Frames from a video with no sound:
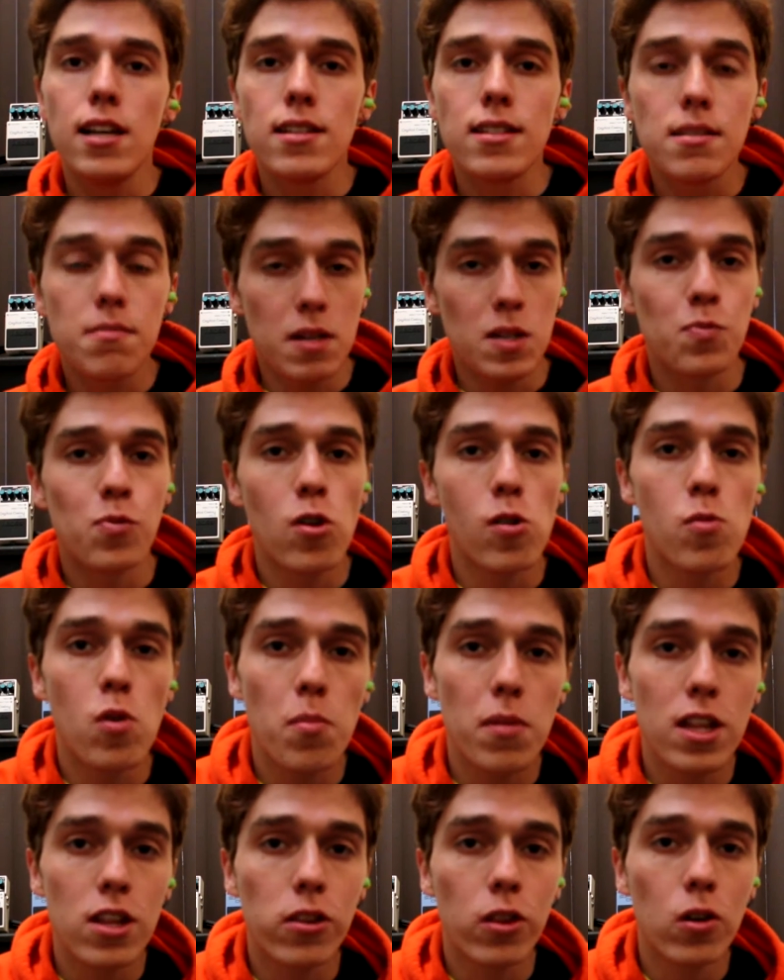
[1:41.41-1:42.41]
no más por el
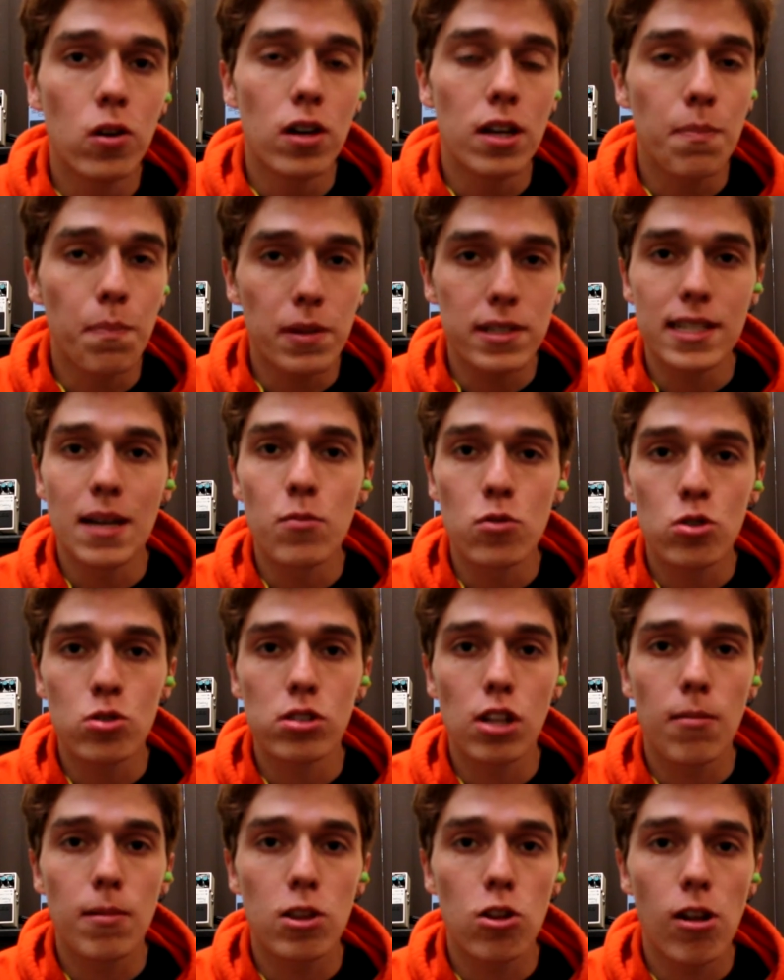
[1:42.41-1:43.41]
momento, empezamos con
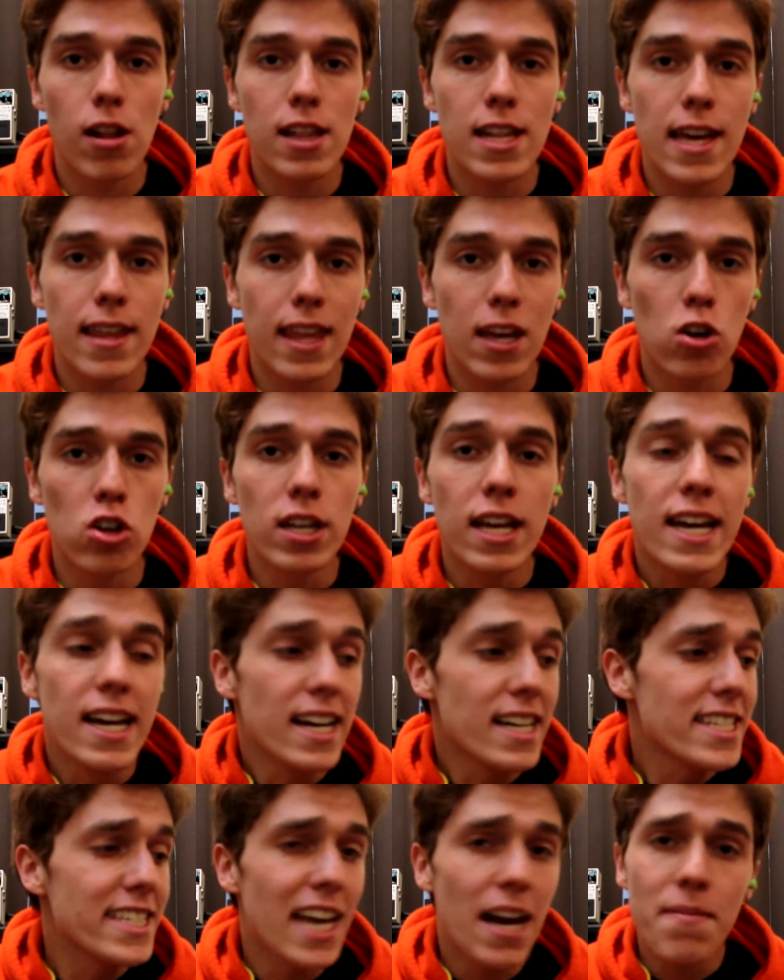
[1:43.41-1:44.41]
el video del día de hoy.
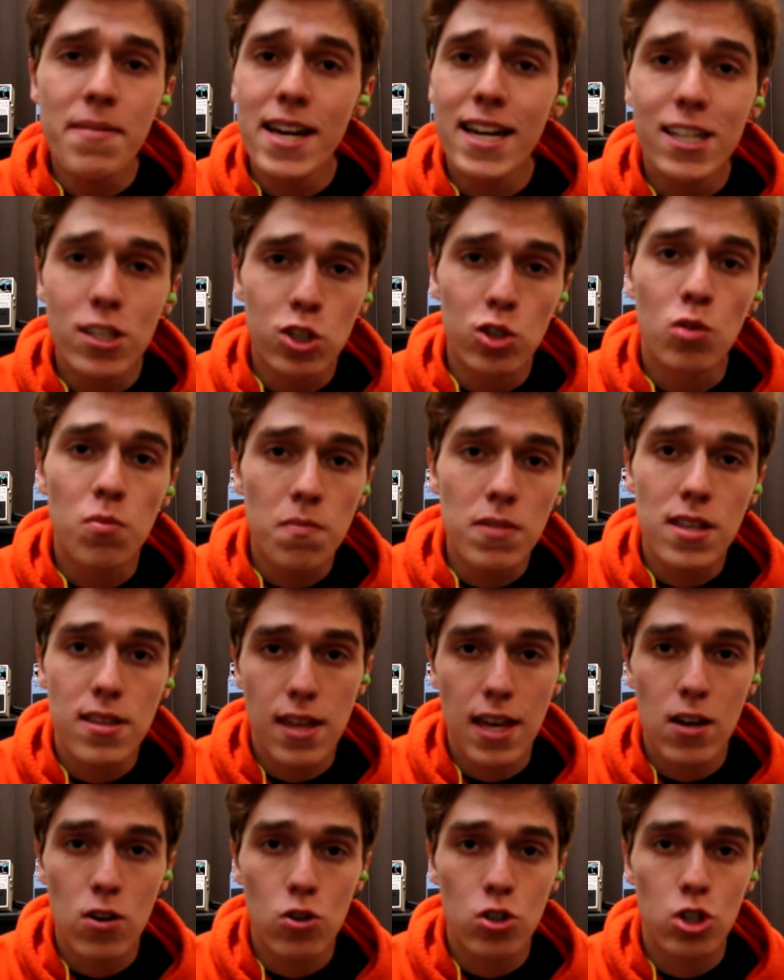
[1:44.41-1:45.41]
Ya había hecho un
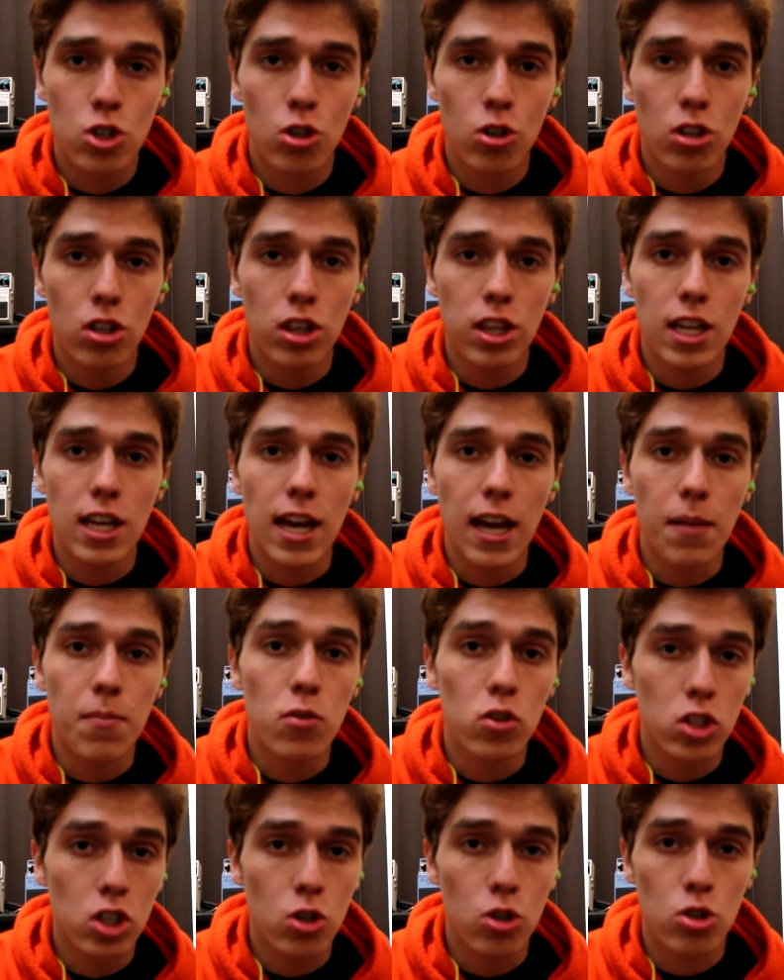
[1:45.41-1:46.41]
video yo de
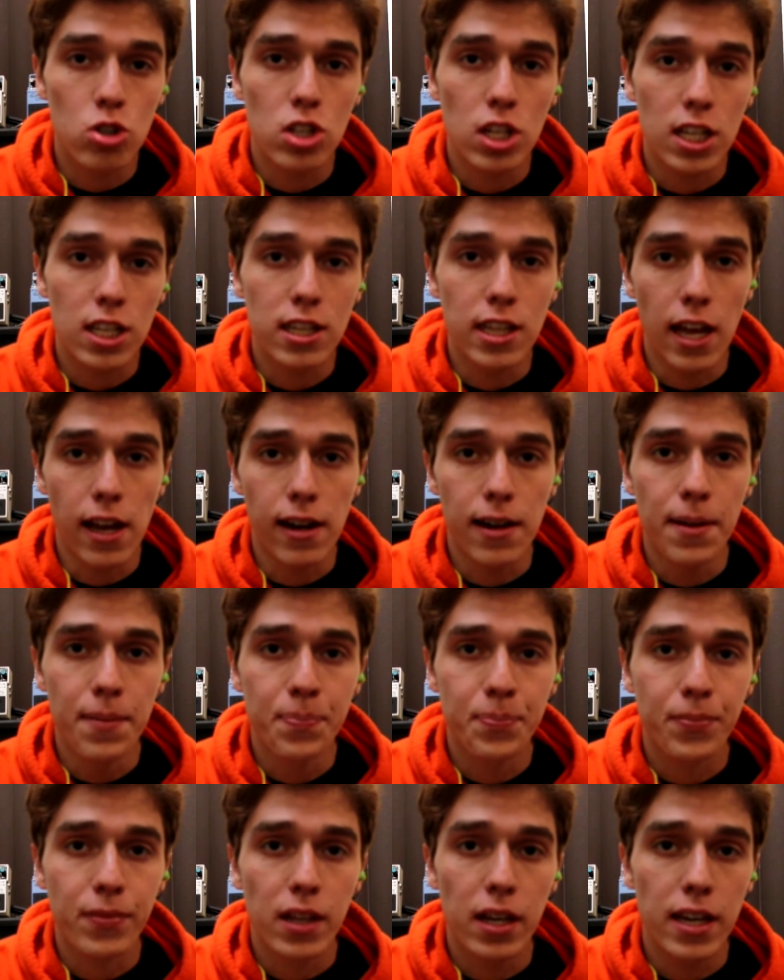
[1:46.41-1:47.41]
armónicos de guitarra,
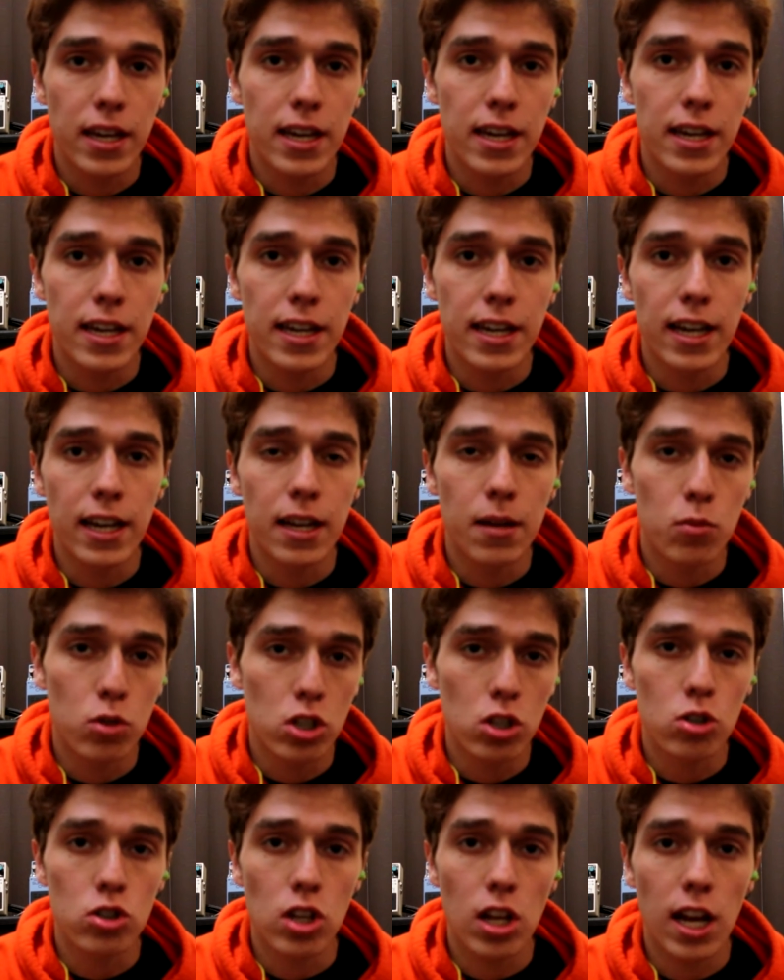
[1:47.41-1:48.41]
eh,
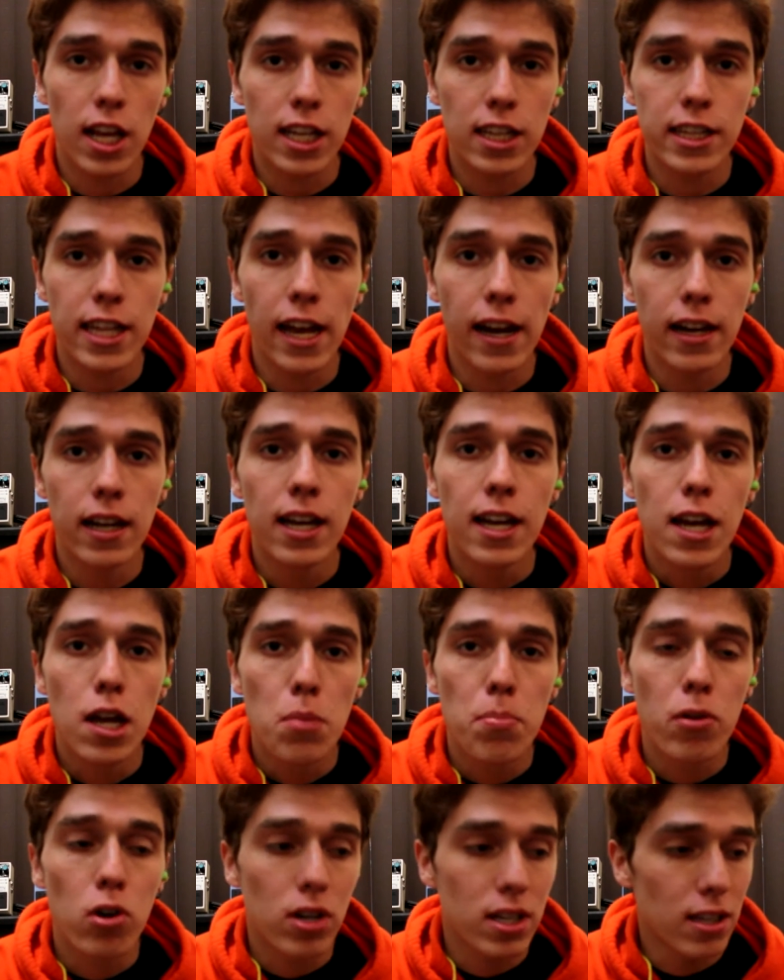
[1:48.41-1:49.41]
armónicos en la guitarra,
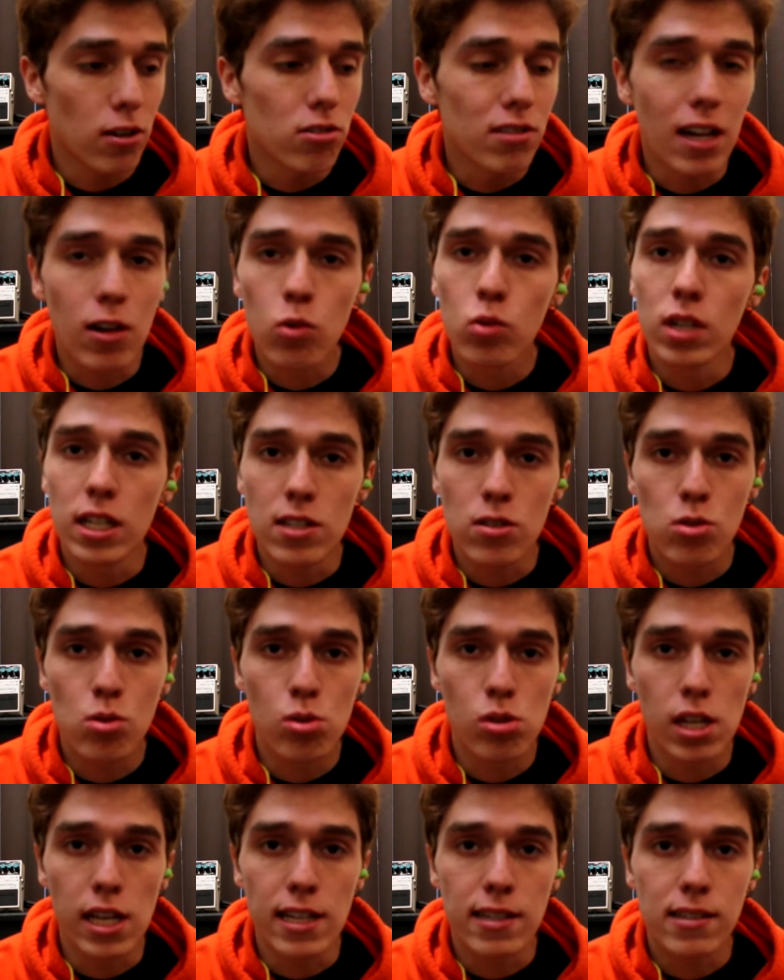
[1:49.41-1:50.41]
pero quedaron algunas
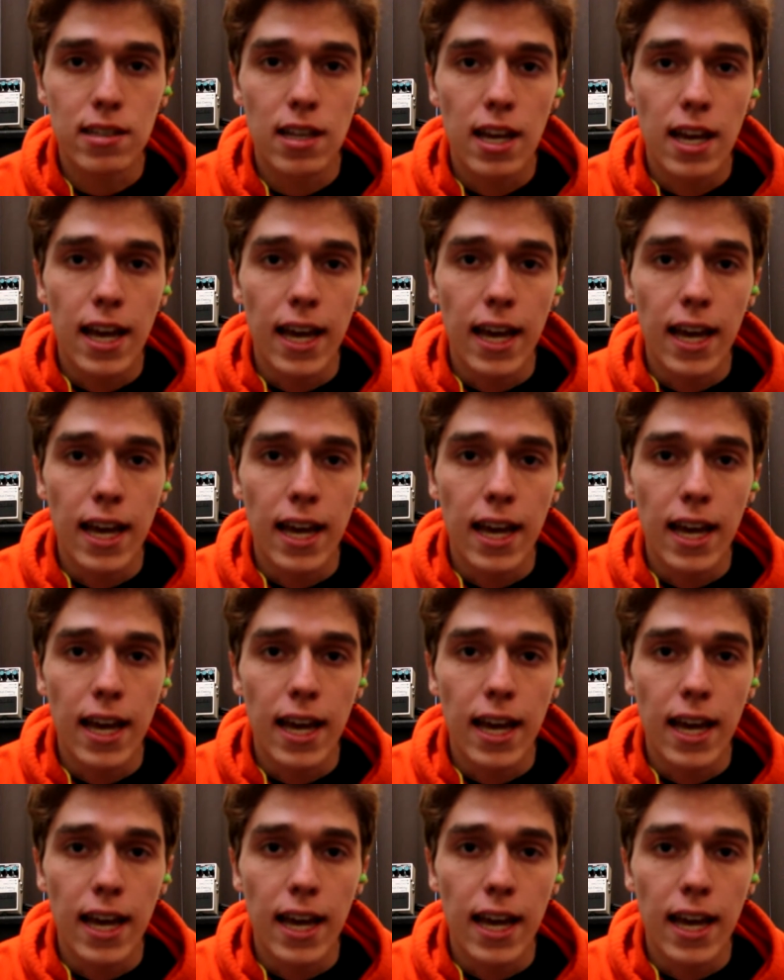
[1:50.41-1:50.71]
dudas.